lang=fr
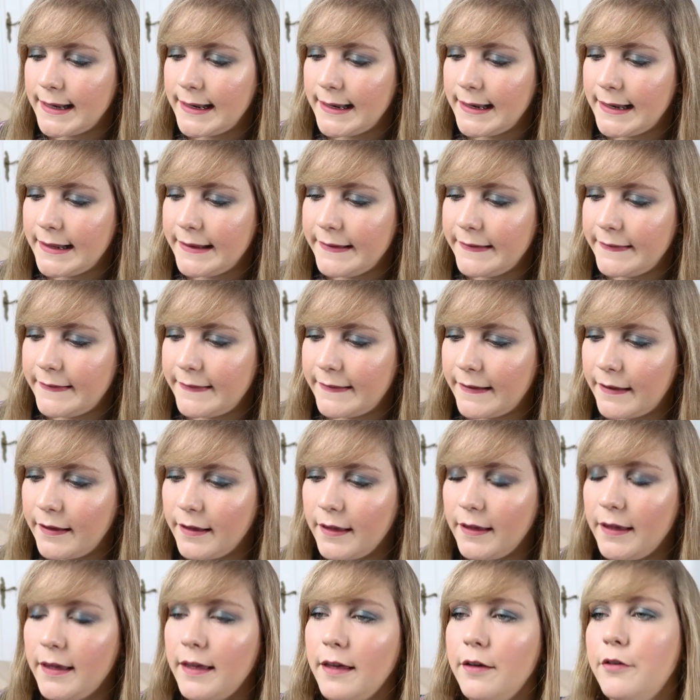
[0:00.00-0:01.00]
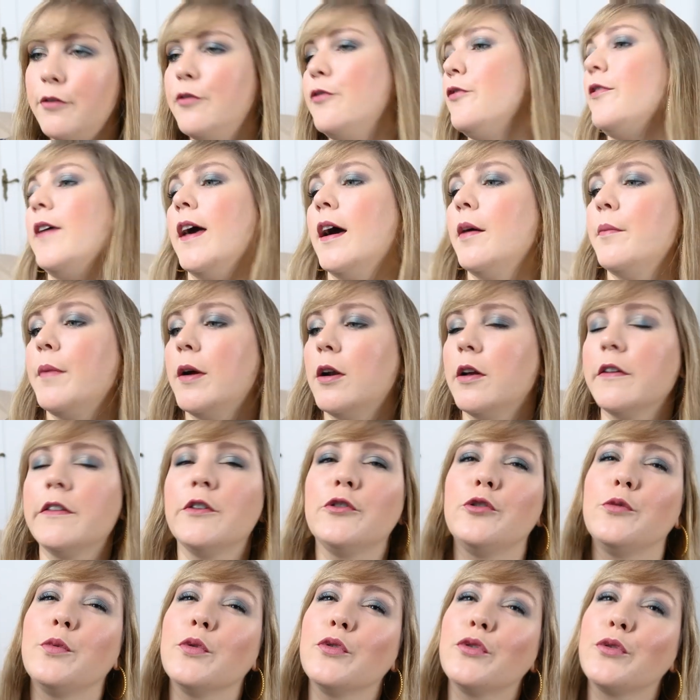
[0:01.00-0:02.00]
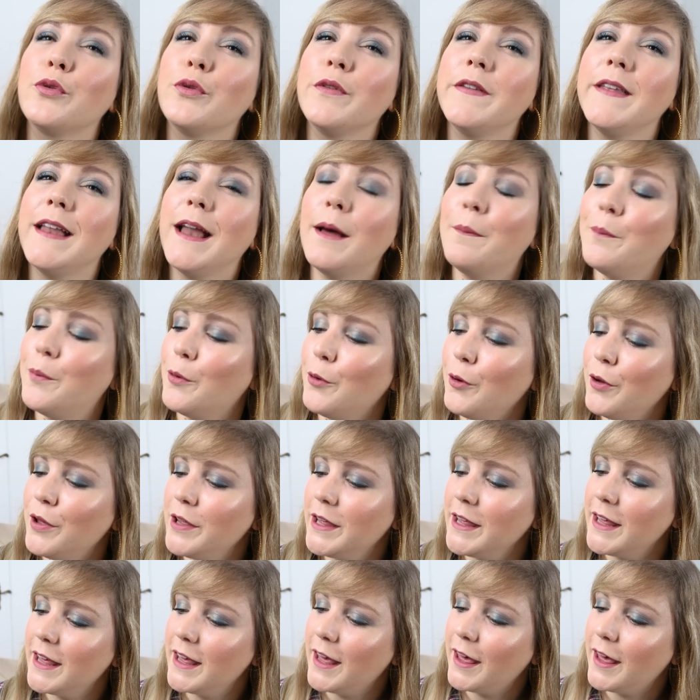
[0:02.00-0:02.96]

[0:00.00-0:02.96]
lisse et ferme. Alors ça je pense que c'est la peau.